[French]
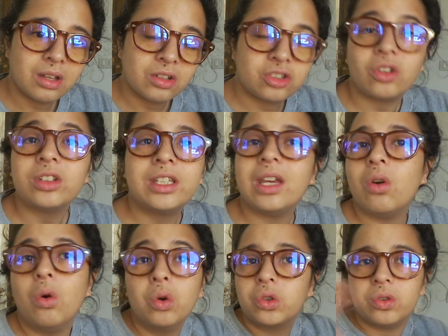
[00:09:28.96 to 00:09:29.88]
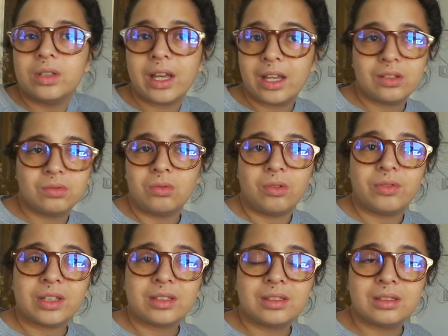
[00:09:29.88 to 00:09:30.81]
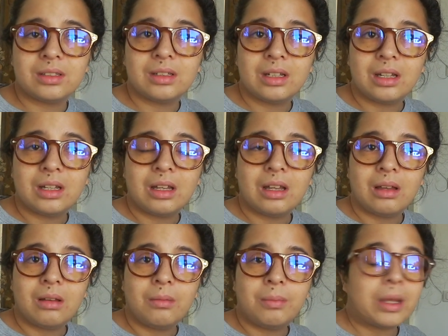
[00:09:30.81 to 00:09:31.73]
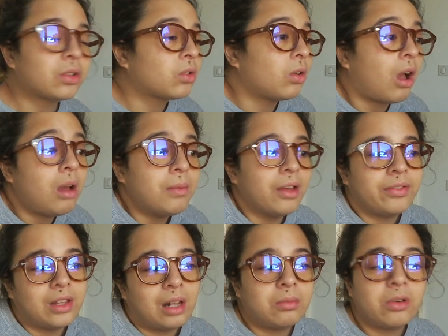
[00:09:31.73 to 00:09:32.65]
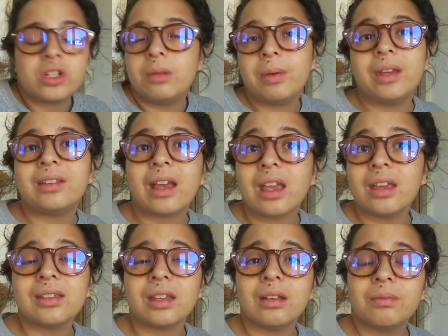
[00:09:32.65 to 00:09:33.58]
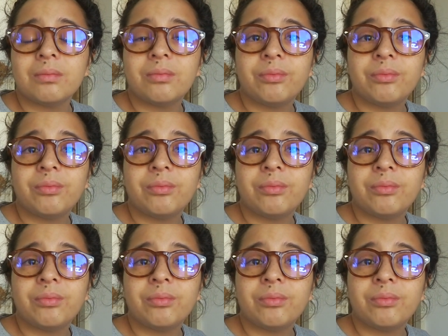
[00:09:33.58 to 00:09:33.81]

sans qu'il y ait aucune raison en fait. Parce que, ah oh, bah finalement, j'ai pas été agressée.